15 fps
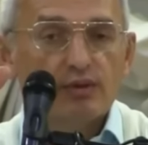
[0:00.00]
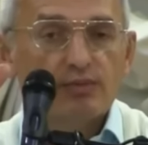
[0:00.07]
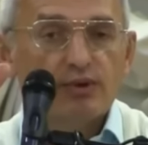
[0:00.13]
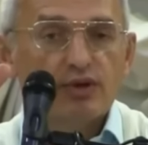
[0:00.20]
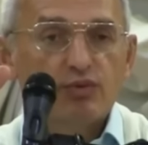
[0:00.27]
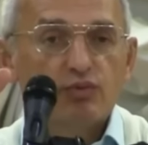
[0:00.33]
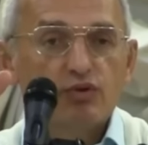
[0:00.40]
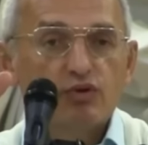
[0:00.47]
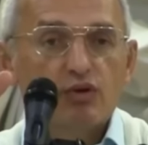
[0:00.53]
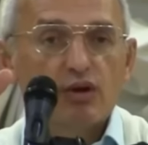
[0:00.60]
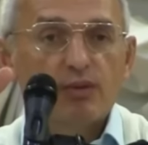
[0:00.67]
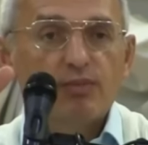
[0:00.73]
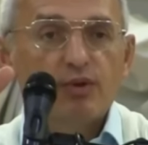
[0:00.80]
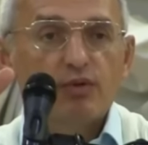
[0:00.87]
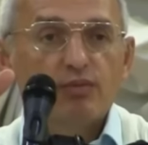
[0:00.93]
Почему
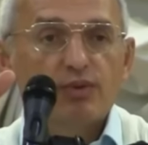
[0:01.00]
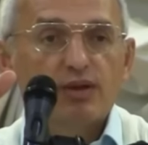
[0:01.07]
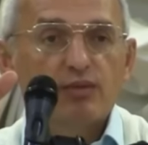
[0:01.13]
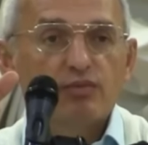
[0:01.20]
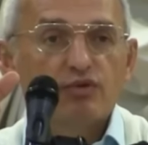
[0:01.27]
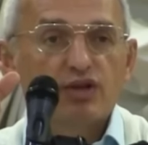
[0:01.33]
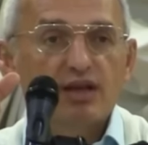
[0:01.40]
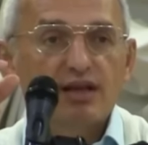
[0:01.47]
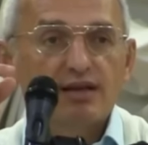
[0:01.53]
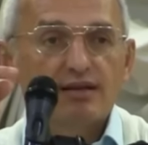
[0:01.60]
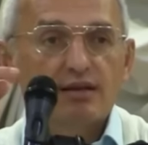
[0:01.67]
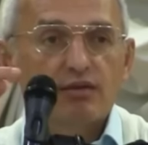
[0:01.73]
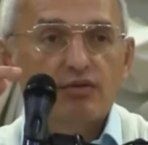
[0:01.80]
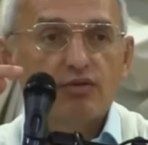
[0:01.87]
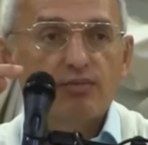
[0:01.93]
40 минут? Потому что
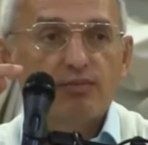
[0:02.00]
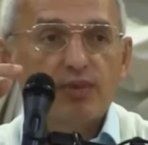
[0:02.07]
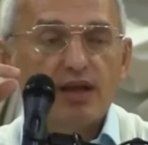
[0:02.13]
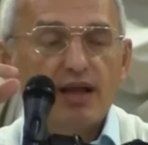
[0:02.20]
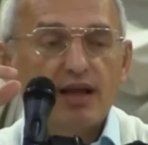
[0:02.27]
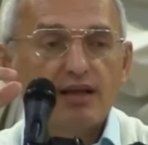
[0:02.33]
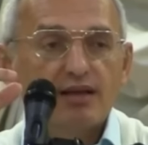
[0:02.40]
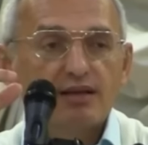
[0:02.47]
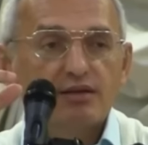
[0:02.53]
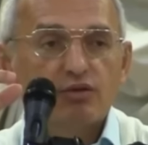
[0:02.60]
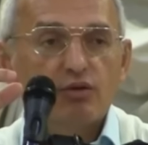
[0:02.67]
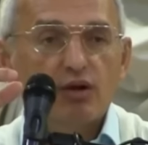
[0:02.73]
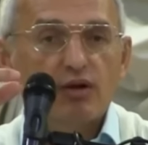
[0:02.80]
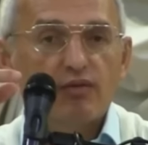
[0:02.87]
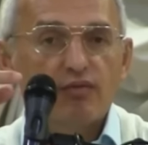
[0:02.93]
есть такое понятие
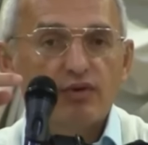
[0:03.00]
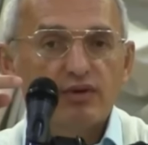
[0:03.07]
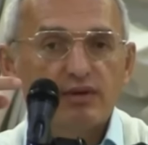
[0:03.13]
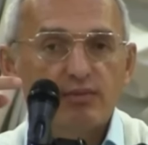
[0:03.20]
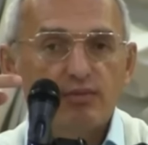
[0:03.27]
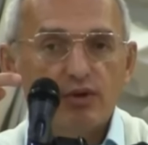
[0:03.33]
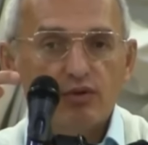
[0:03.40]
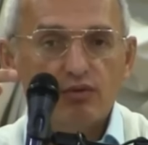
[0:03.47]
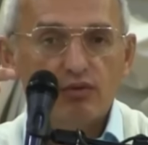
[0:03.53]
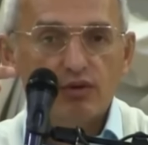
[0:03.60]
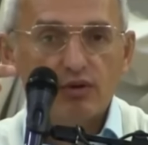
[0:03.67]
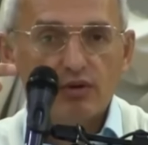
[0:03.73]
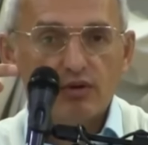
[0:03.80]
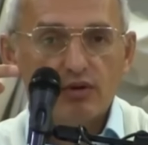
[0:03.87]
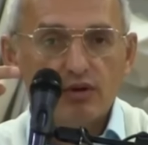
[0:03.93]
48 минут.
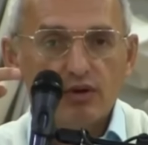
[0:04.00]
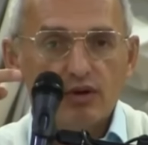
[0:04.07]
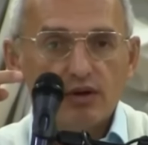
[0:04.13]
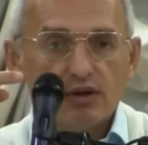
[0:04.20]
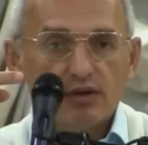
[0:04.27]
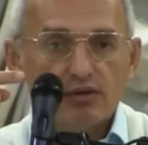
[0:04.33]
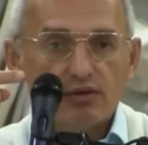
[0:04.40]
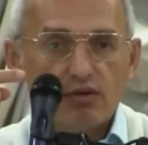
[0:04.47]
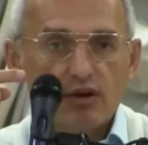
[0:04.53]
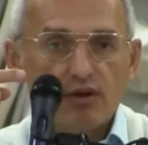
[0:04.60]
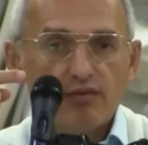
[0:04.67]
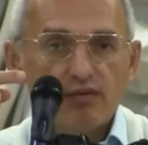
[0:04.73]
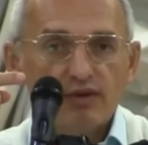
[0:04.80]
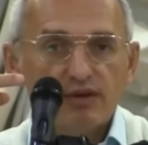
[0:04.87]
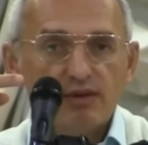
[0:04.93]

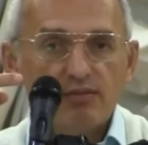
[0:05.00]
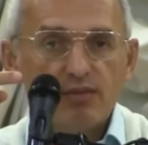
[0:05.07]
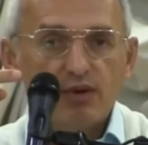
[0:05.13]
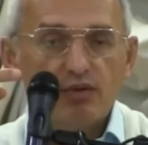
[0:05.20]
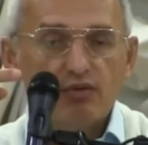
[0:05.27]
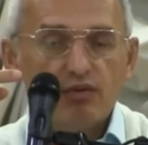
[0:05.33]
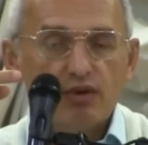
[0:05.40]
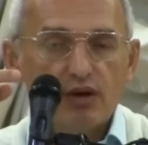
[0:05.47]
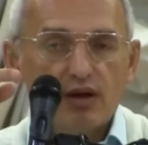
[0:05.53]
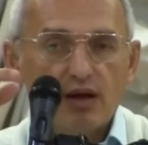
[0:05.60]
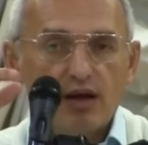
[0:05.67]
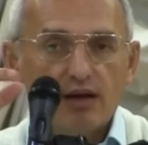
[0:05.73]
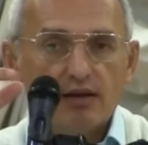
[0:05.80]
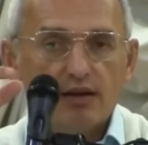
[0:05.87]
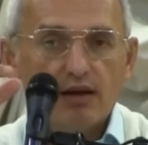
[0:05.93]
48 минут
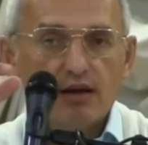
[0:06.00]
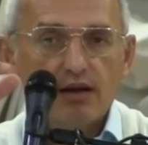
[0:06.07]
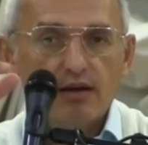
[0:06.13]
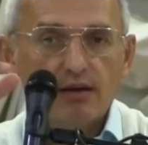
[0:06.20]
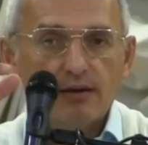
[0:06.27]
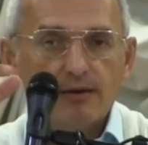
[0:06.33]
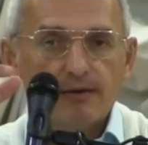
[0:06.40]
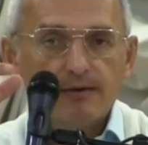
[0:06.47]
это